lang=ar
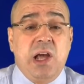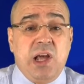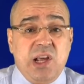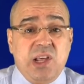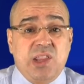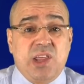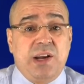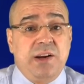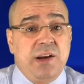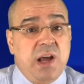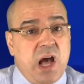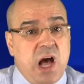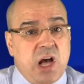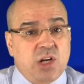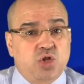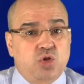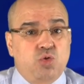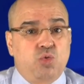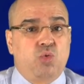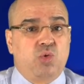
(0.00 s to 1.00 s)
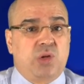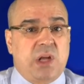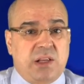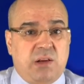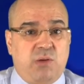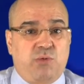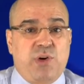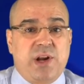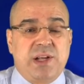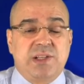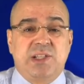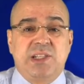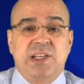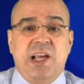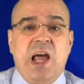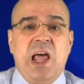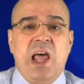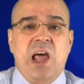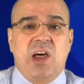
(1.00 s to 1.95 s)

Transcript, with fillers: إذا السلطات الفرنسية